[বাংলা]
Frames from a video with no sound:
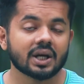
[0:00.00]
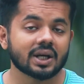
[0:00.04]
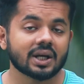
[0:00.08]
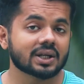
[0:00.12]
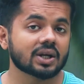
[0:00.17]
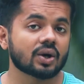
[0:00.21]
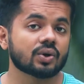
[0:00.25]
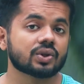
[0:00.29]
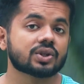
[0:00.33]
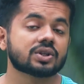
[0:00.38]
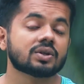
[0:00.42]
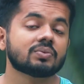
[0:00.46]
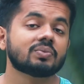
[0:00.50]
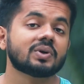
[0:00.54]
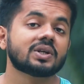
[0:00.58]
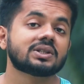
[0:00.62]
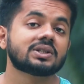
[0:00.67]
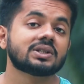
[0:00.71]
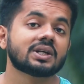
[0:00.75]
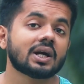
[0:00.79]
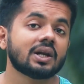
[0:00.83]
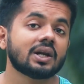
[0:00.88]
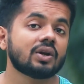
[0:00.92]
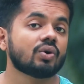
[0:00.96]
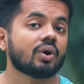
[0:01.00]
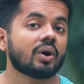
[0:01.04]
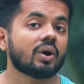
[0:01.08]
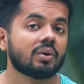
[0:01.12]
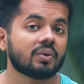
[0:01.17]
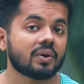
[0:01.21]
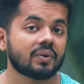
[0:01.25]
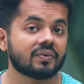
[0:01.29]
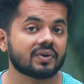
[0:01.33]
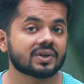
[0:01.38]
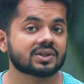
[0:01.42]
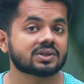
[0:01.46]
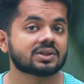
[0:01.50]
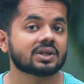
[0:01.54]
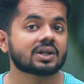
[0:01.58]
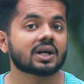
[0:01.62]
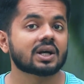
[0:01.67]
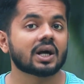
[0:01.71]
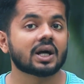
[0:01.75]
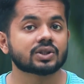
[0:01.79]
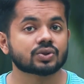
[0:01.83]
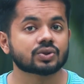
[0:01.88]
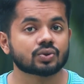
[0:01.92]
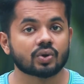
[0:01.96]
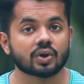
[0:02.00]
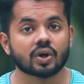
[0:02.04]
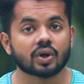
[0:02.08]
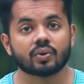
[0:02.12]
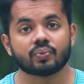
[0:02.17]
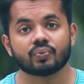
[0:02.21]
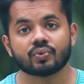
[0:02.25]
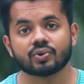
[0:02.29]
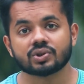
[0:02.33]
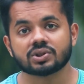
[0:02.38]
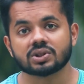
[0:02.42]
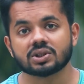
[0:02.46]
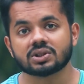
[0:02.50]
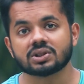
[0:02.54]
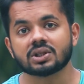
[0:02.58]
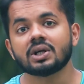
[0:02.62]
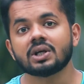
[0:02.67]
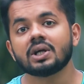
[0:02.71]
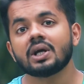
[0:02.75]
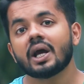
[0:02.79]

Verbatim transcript: এটা হচ্ছে বেসিক্যালি ওয়েব এফেক্সের কাজ করার প্রসেস